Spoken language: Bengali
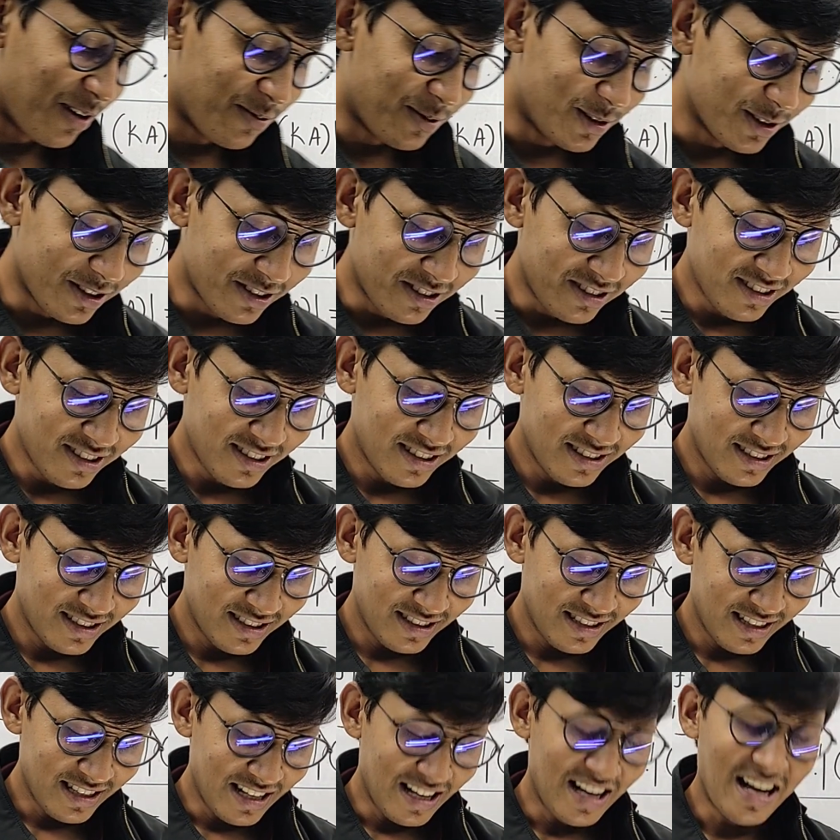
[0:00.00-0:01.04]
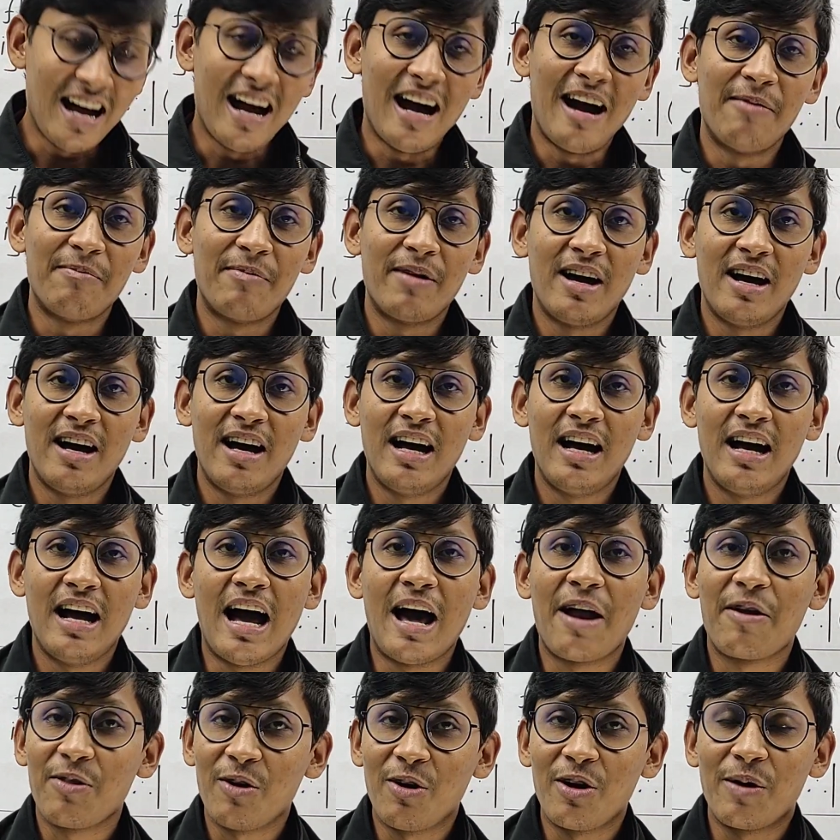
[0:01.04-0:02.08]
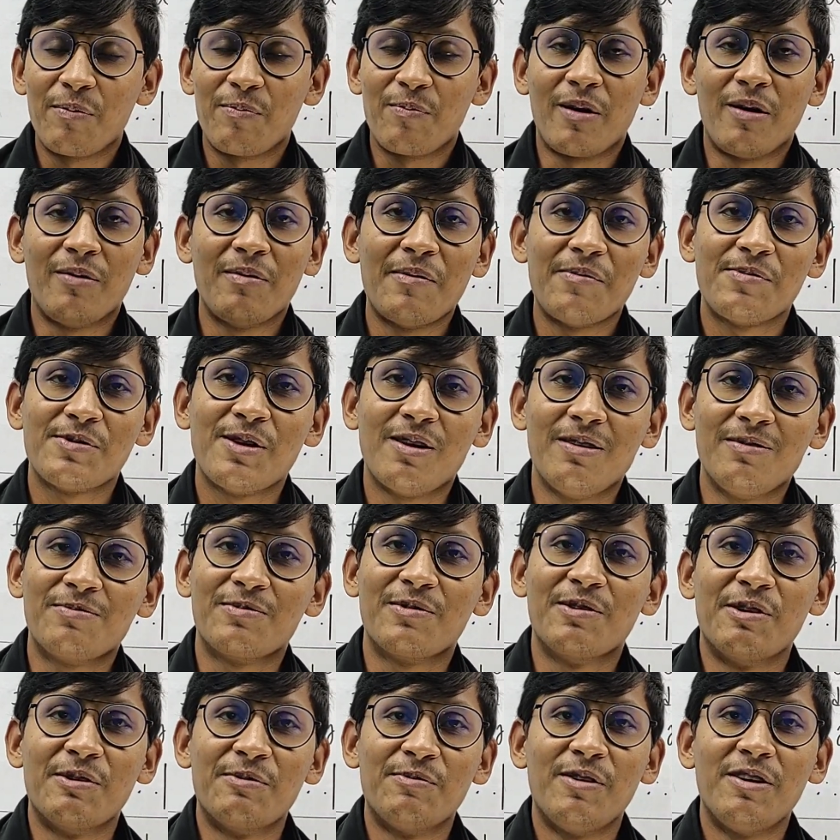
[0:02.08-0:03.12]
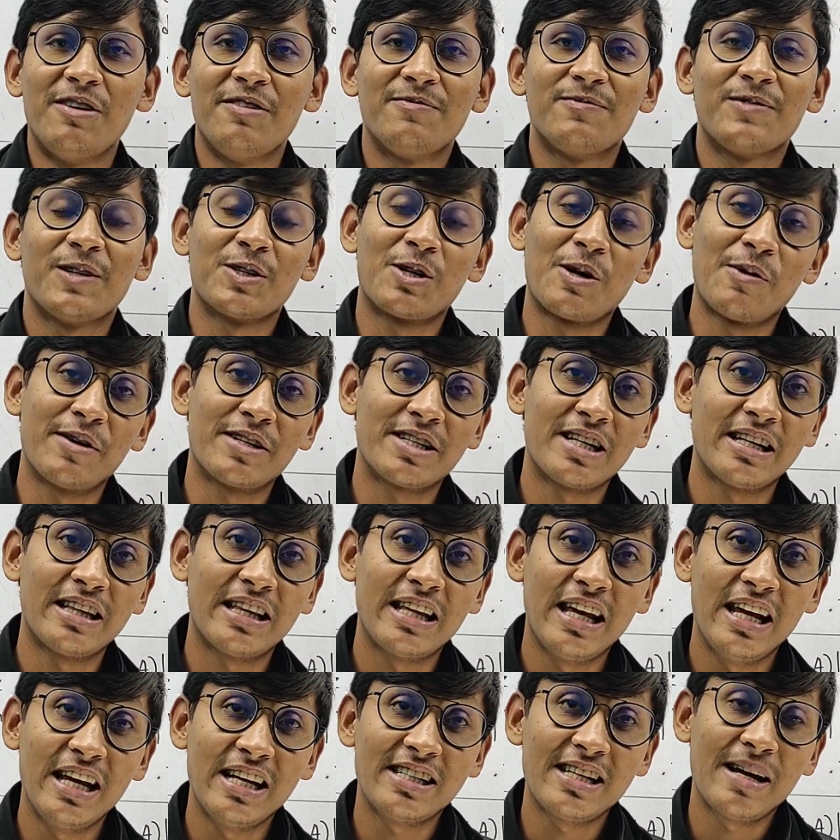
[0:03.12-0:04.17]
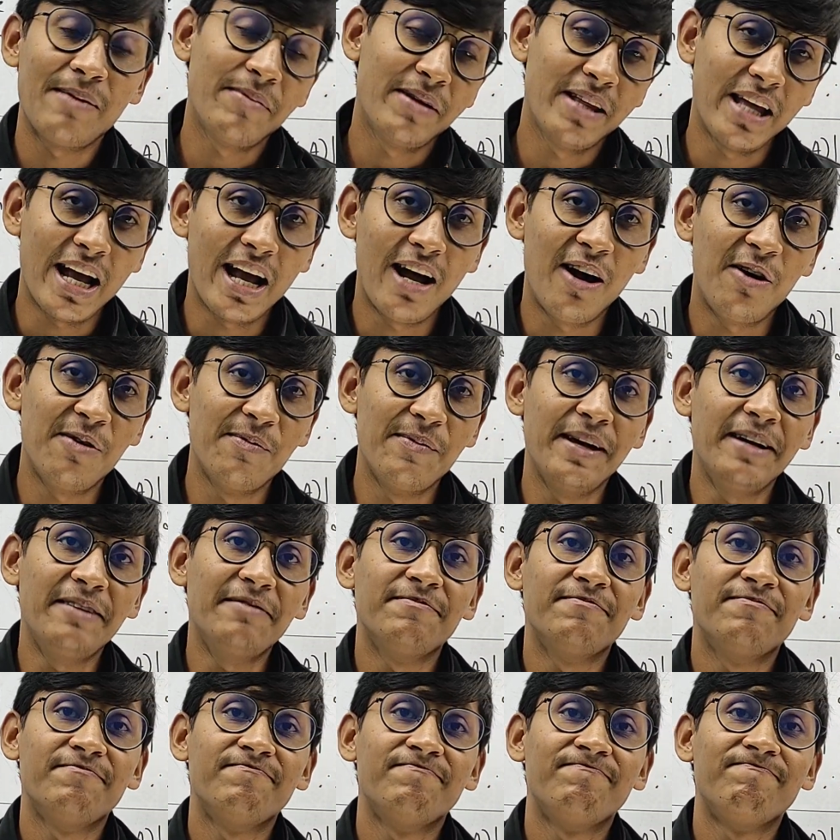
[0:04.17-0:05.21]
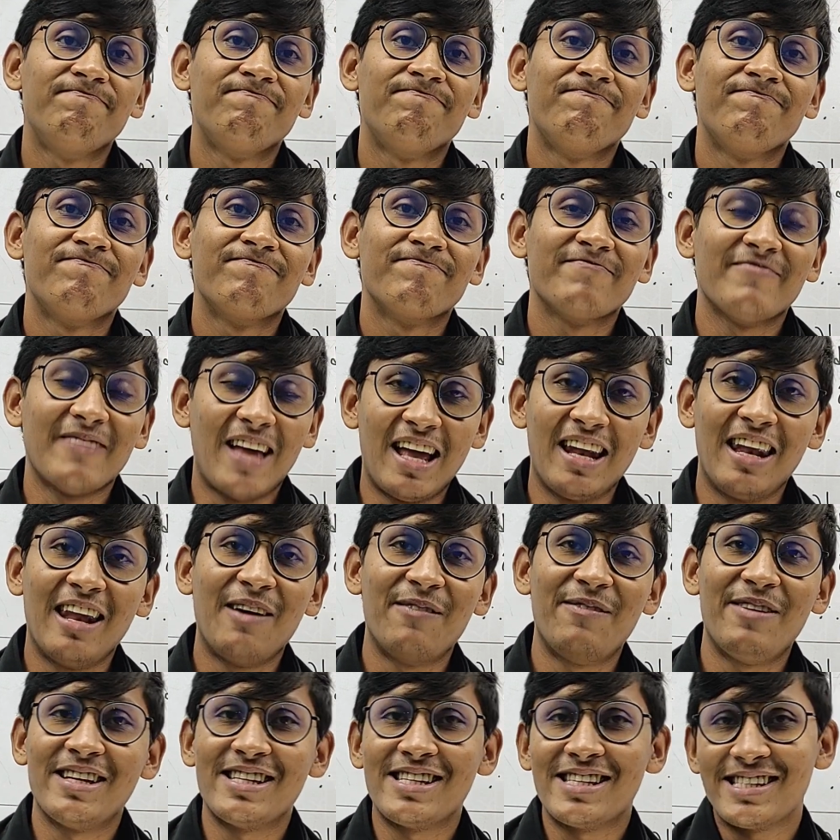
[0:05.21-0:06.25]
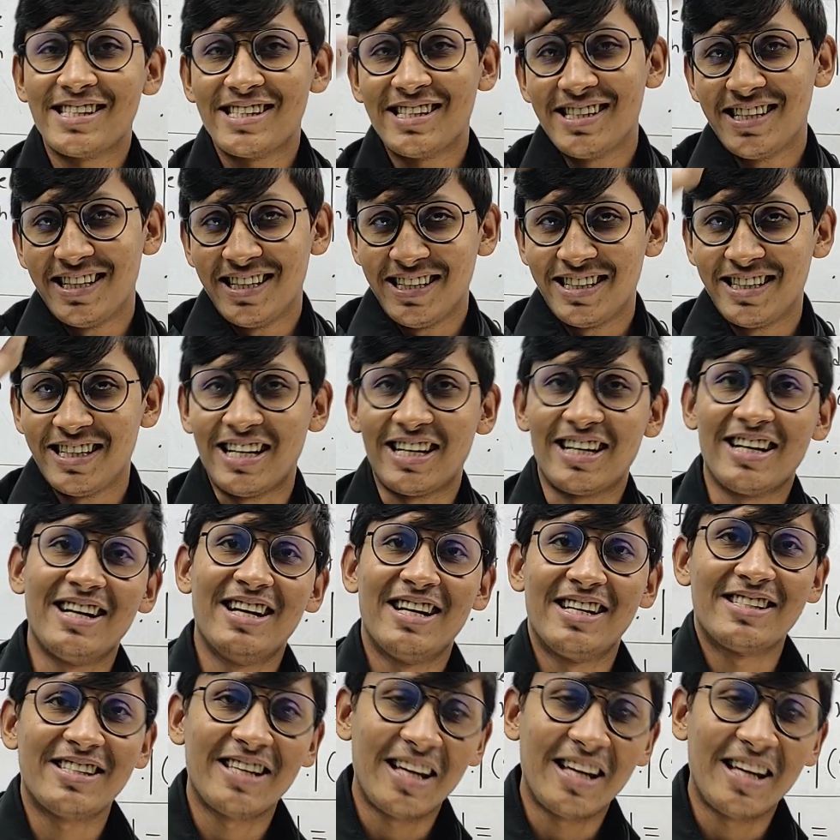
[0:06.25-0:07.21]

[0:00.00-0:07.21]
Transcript: ভালো মতো আমরা আরো তো অনেক প্রবলেম সলভ করব তো সবার সাথে সামনে দেখা হবে আল্লাহ হাফেজ তারা